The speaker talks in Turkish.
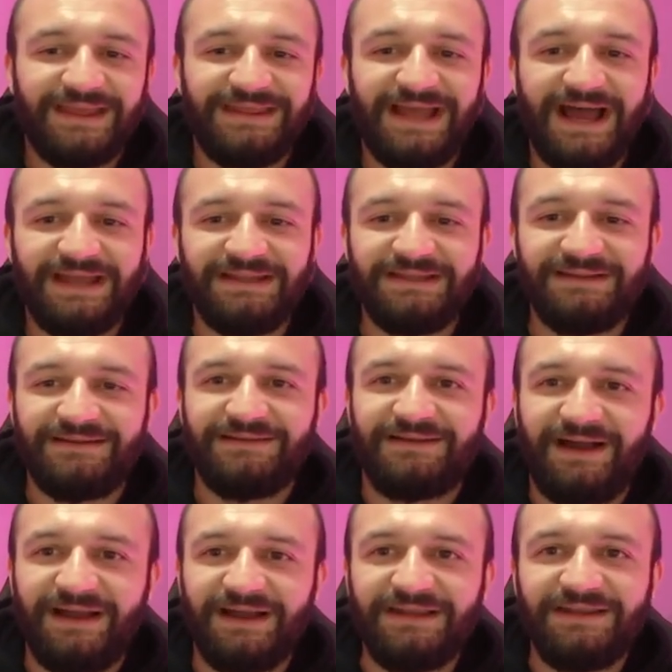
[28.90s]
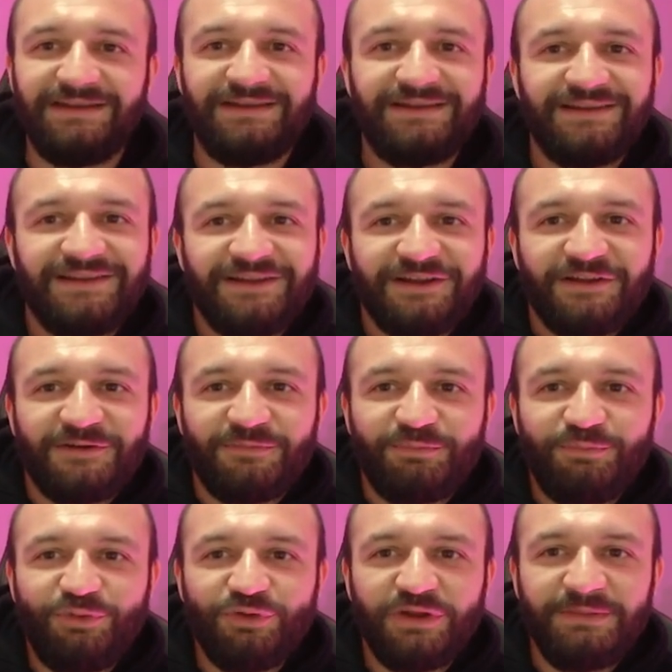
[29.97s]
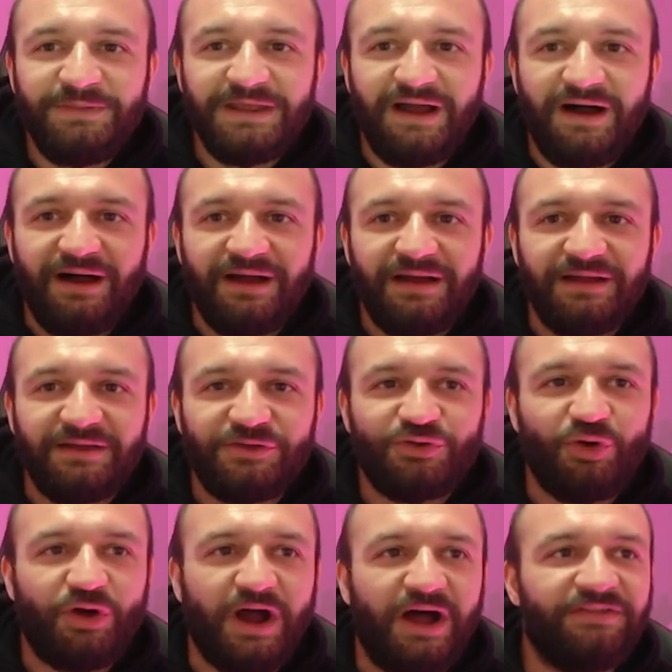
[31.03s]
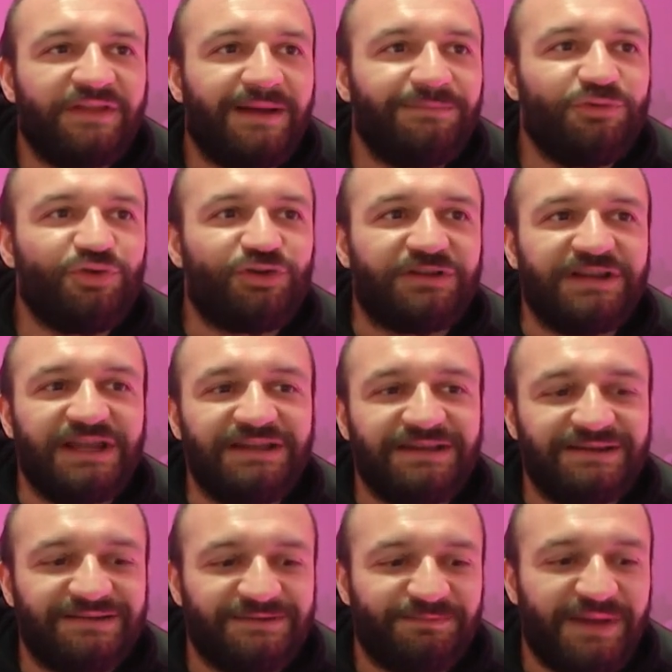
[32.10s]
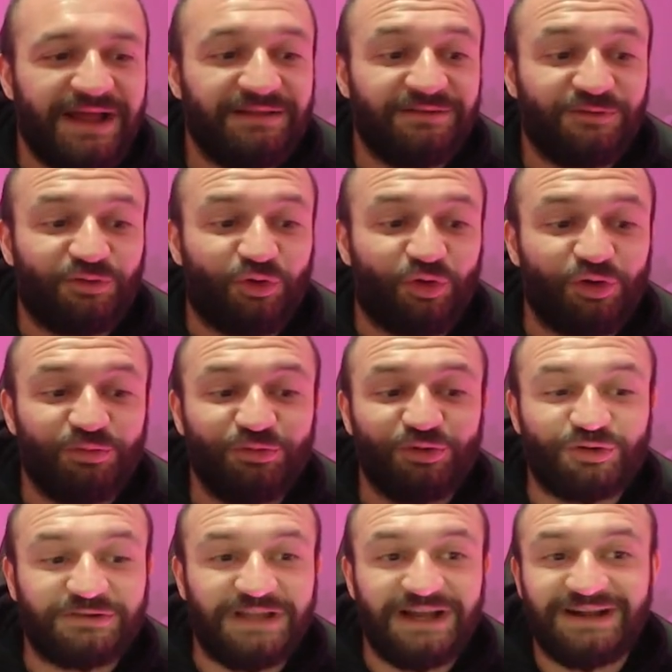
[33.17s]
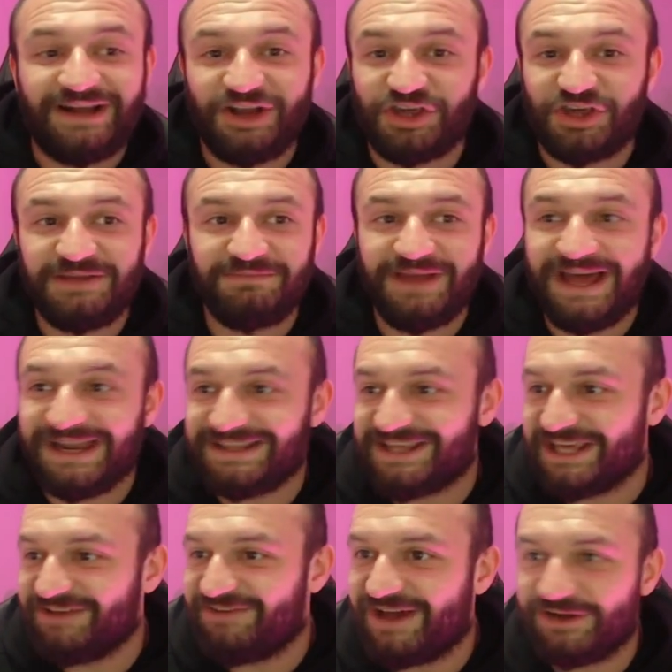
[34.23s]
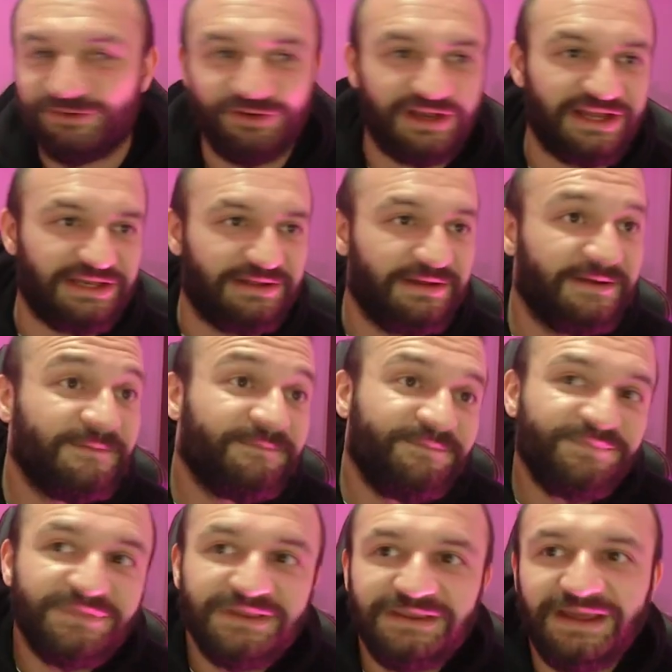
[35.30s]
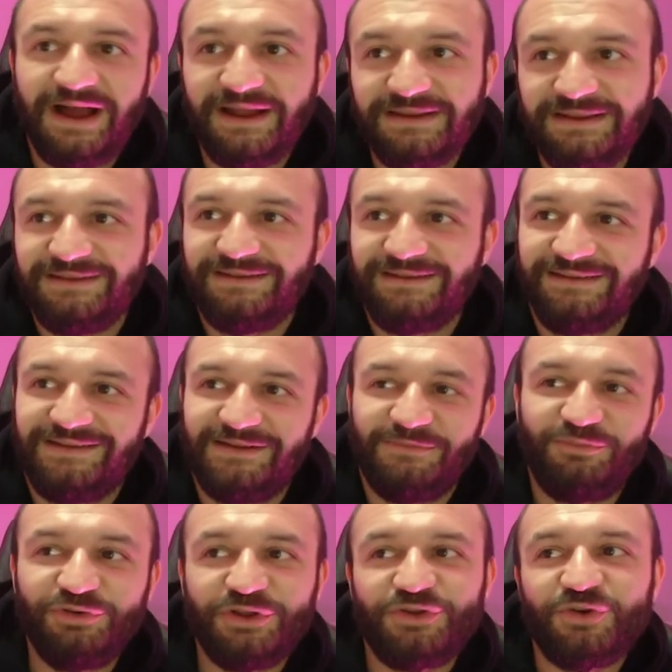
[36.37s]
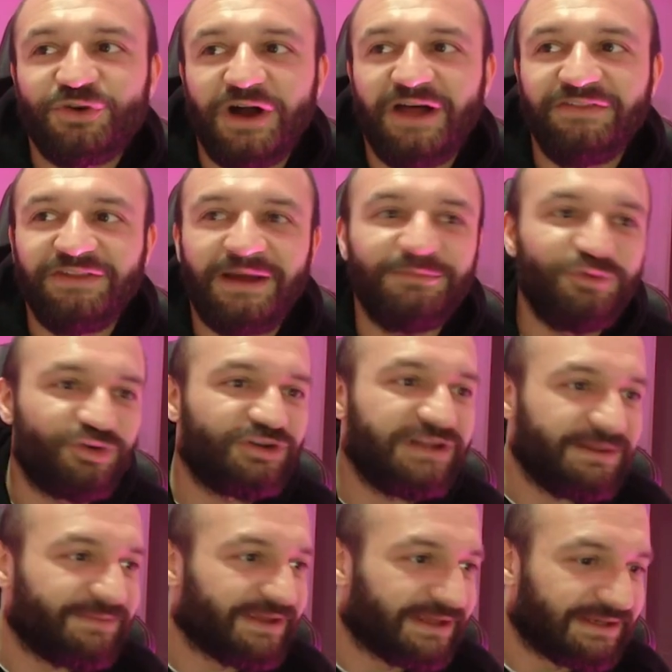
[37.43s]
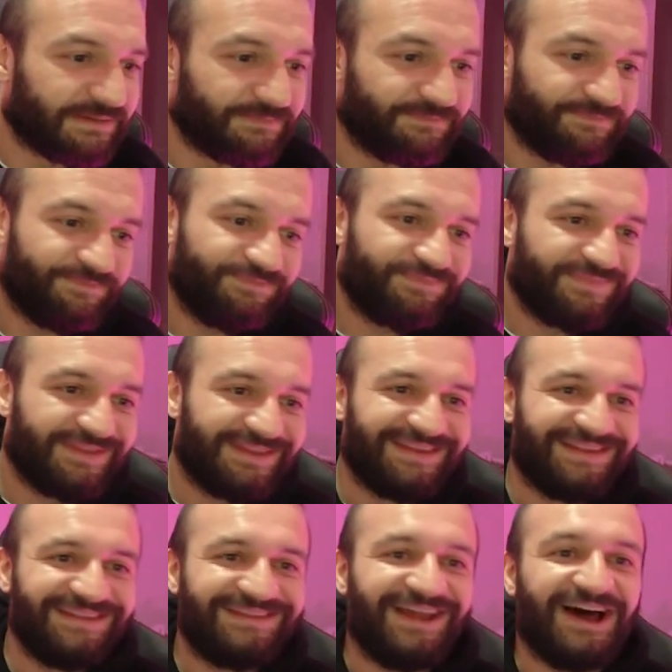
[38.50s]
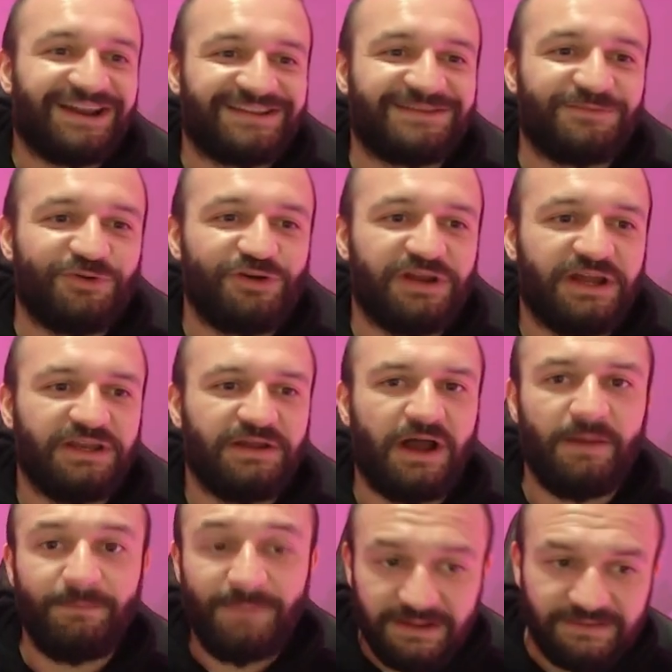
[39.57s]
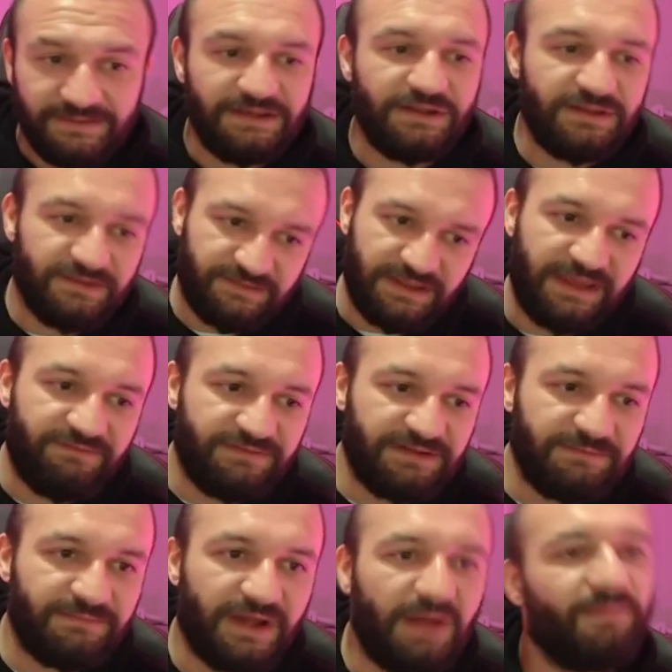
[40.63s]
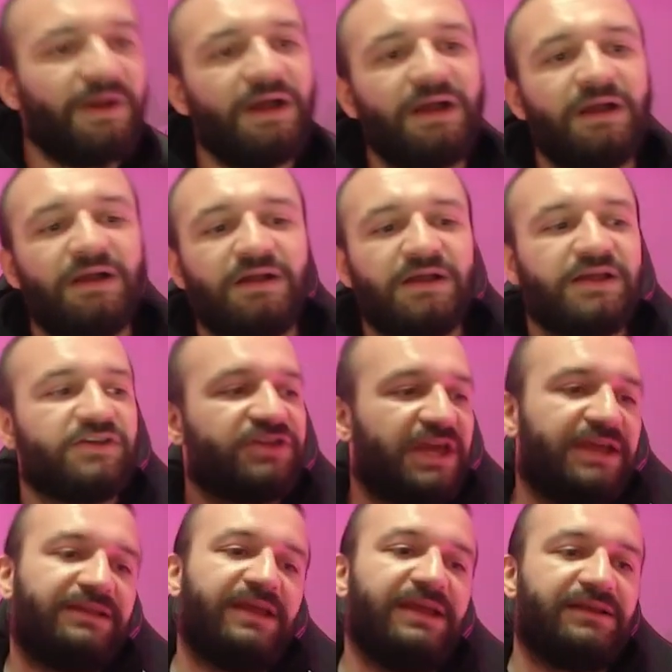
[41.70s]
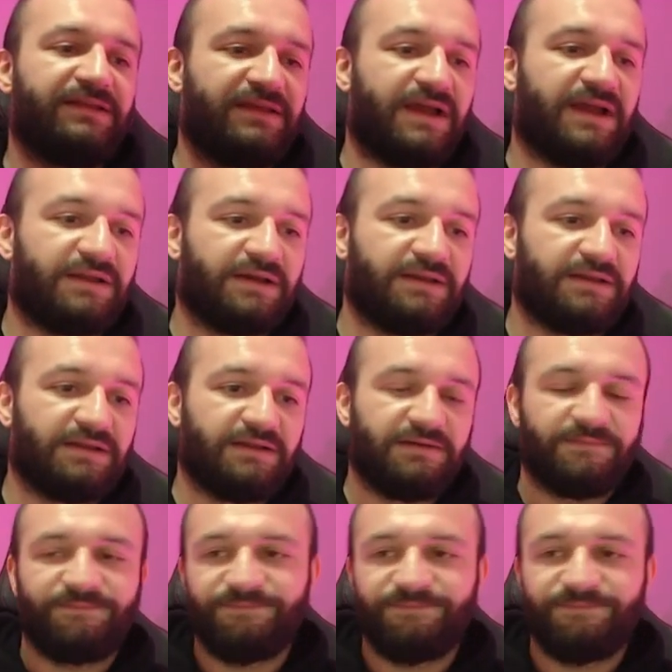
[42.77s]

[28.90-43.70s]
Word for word: Yani hani buna bir çok anlam yüklenir. Ben sorumluluktan kaçayım erkeği var ya öyle hani yani buna çok anlam yüklemeyelim tarzı böyle. Hani bak seni sevdim ama şey değiliz yani hani